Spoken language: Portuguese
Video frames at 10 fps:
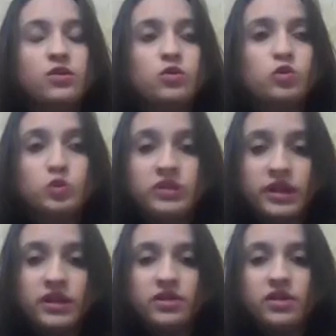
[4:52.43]

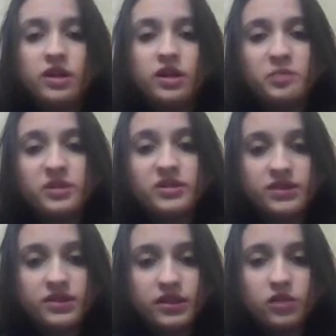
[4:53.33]
Lutei,
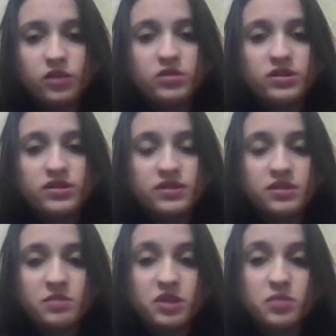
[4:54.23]
apresentei todas as
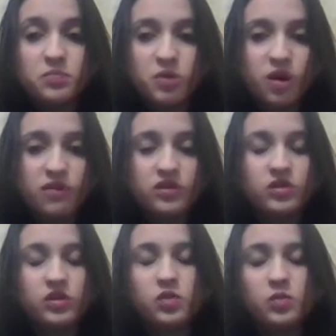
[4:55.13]
minhas provas de
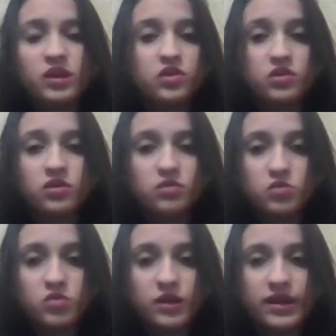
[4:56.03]
que o partido não
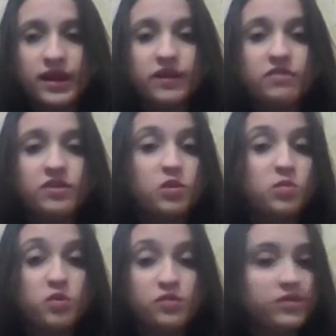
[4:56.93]
funcionava, não
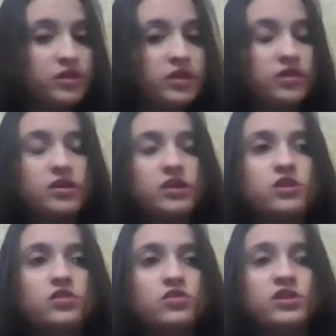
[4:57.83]
me ouvia,
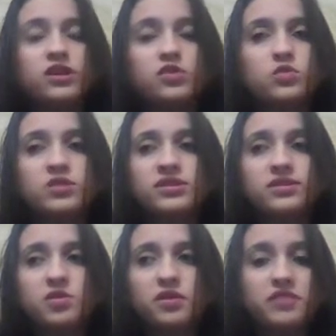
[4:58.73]
de que as coisas
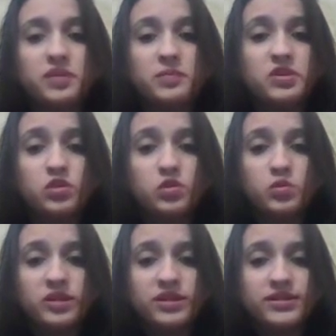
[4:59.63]
que eu havia pedido
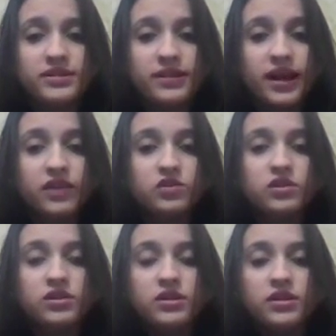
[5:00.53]
pela cidade
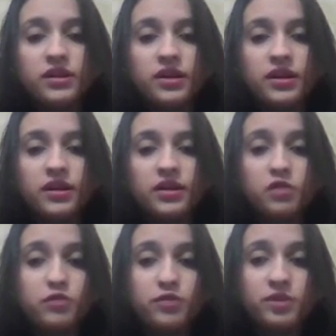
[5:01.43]
é, não
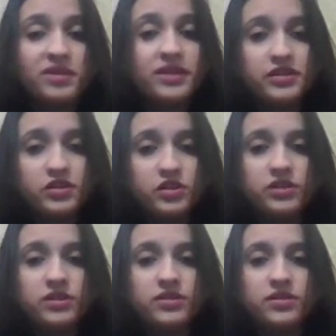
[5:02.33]
foram
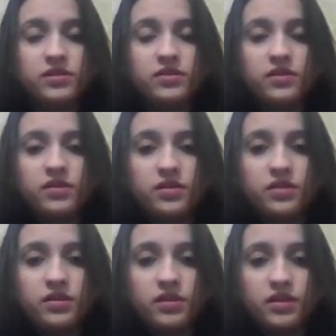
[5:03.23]
atendidas
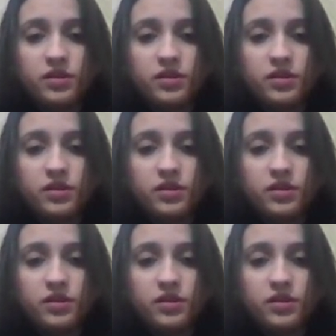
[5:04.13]
e que